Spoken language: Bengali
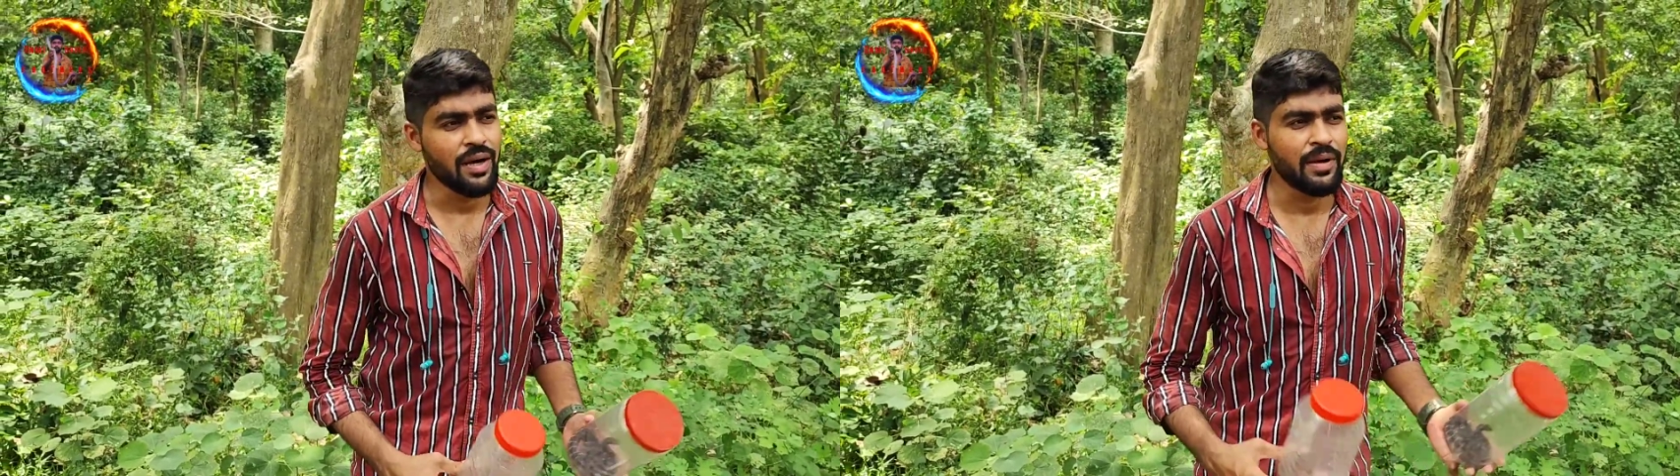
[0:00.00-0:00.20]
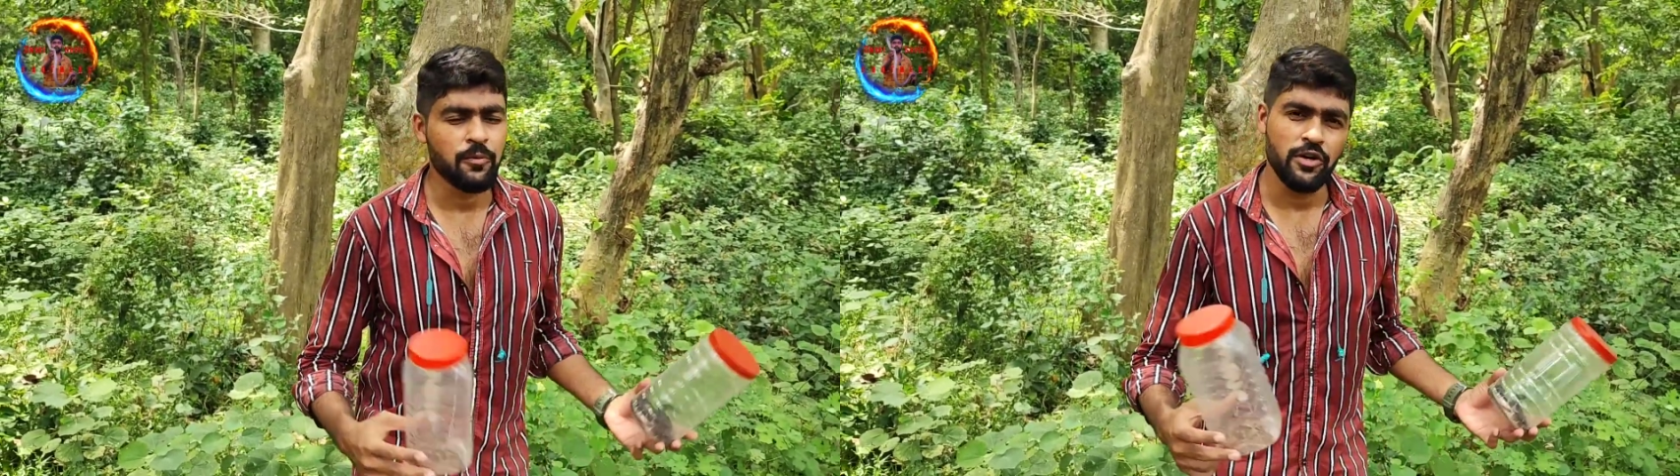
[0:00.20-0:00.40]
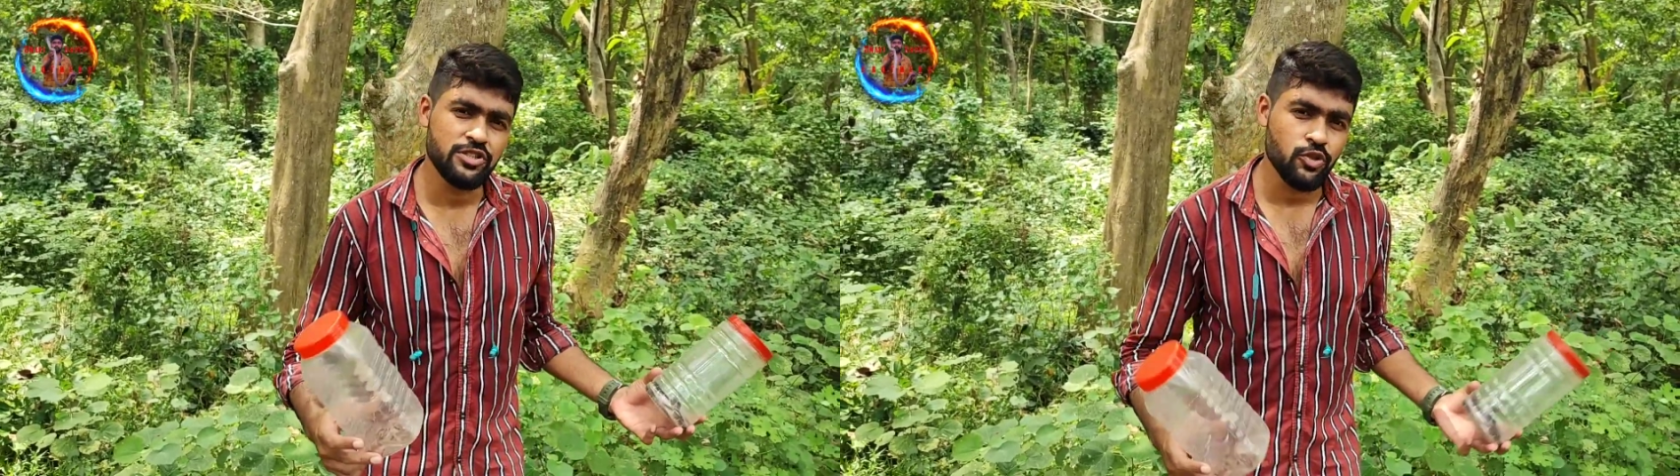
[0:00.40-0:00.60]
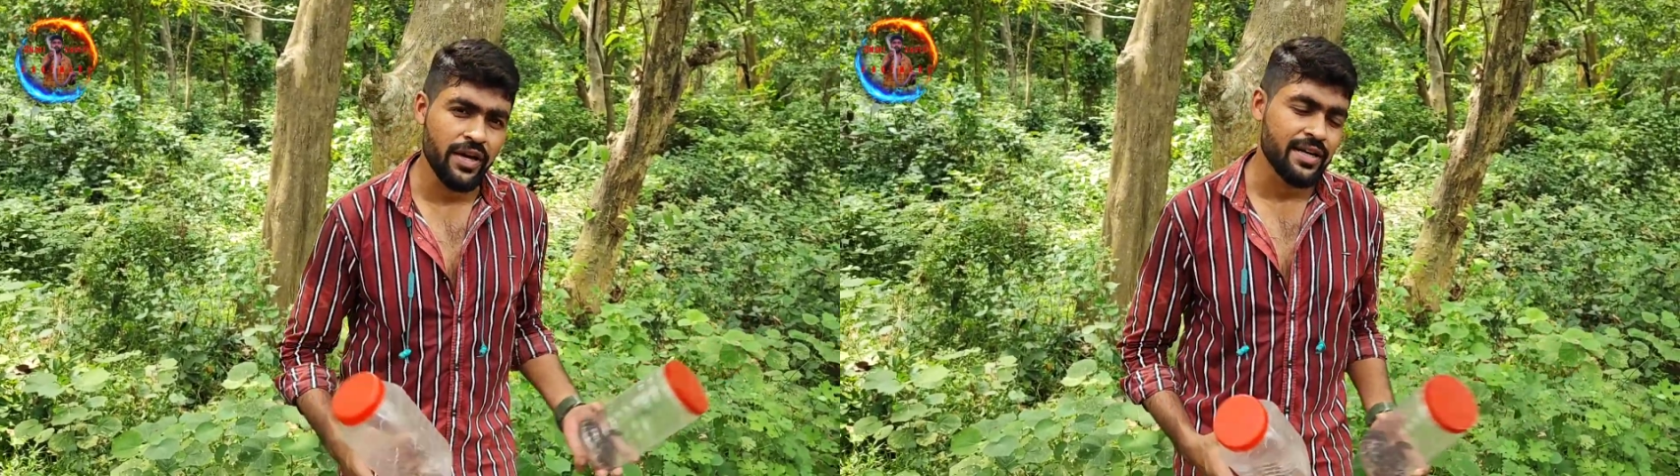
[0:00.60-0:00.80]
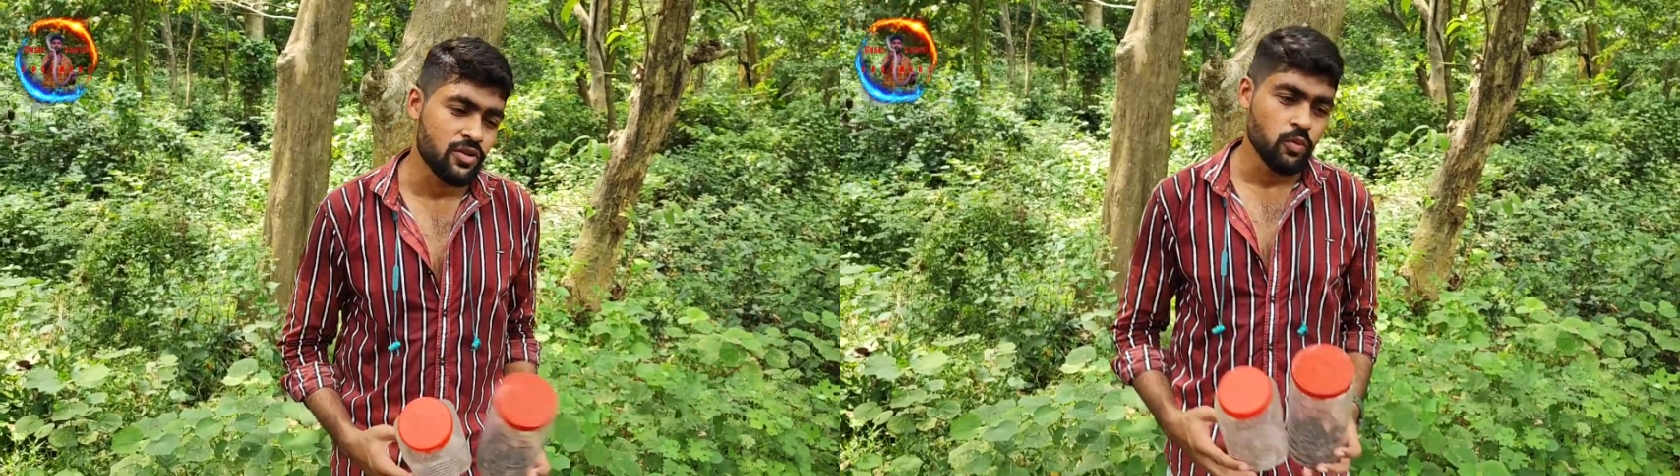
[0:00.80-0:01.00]
আমার পরিচিত
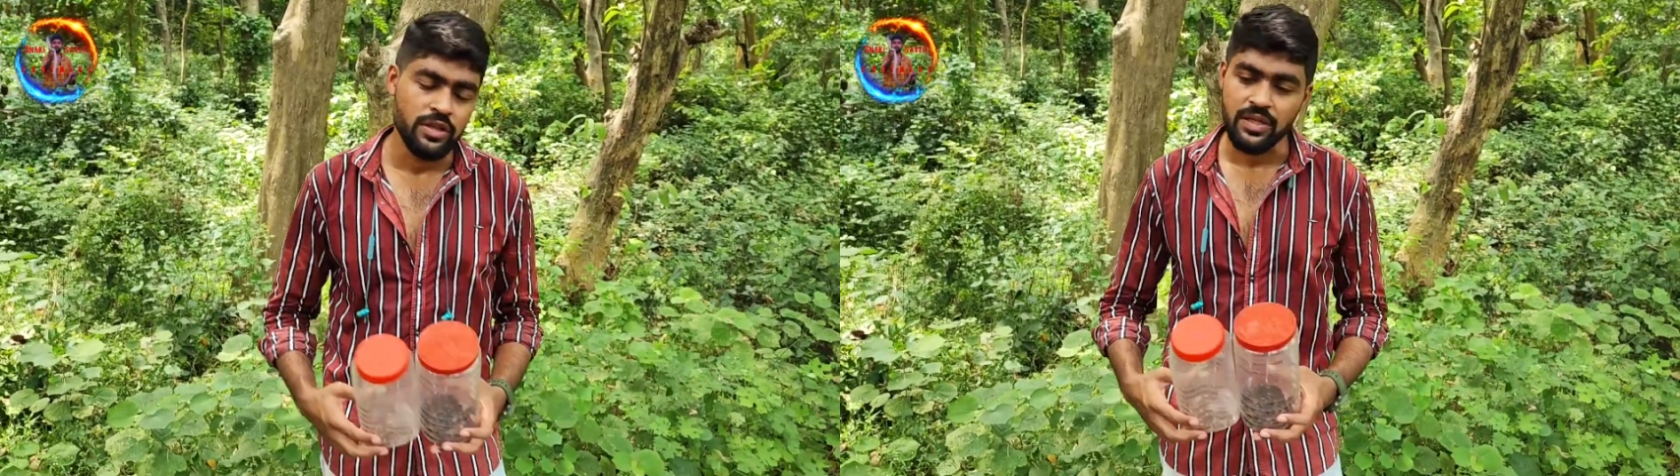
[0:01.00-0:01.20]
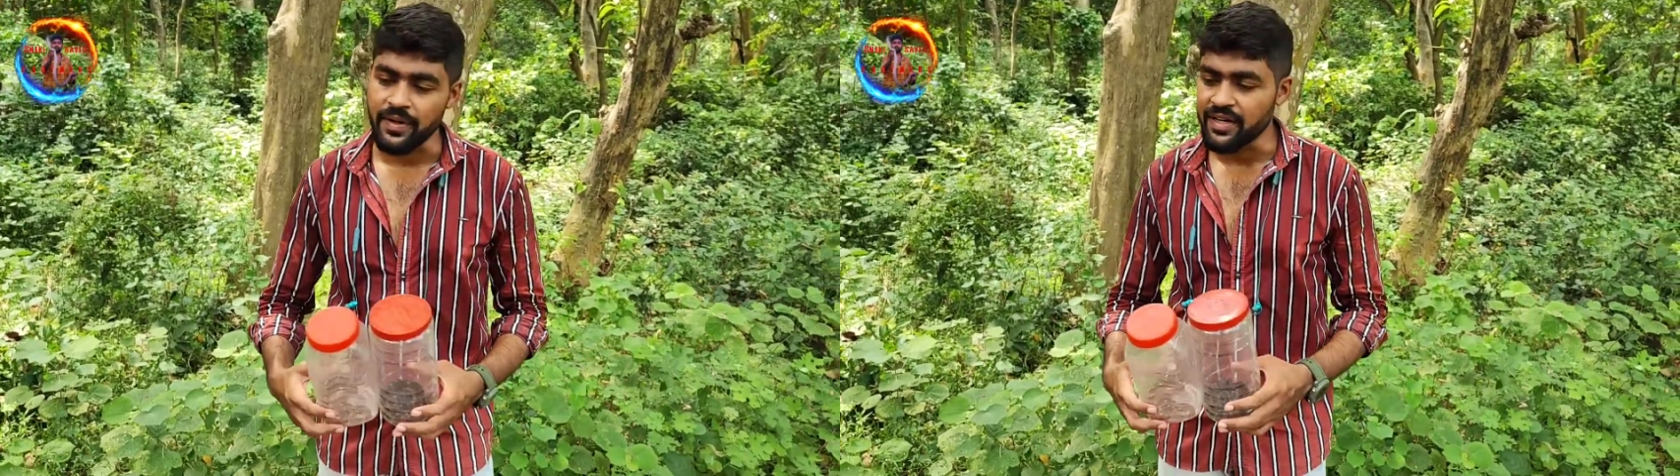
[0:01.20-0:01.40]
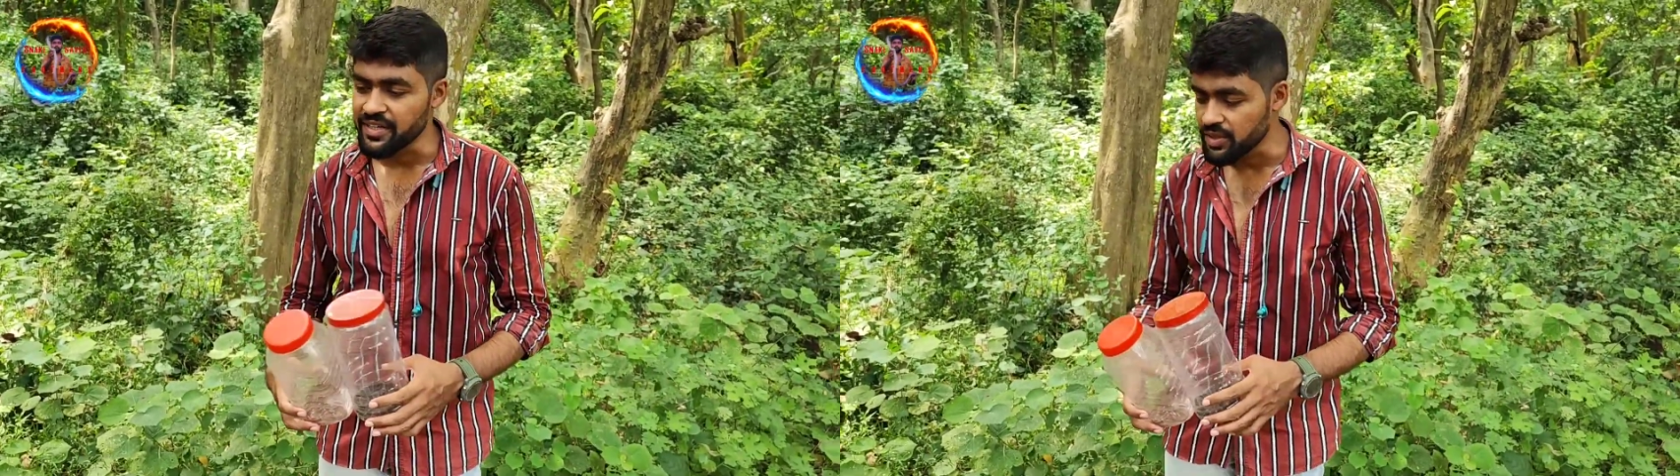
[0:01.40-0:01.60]
এক কাকু বলতে পারেন